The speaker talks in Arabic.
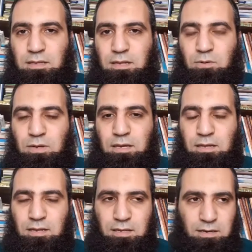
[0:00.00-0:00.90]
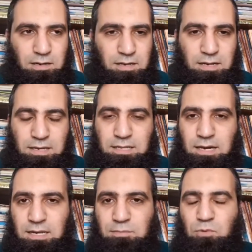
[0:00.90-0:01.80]
لو لا لا قال لئن
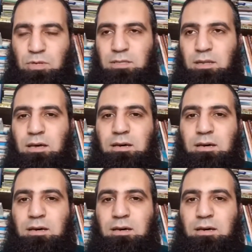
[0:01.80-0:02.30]
علمت ان الله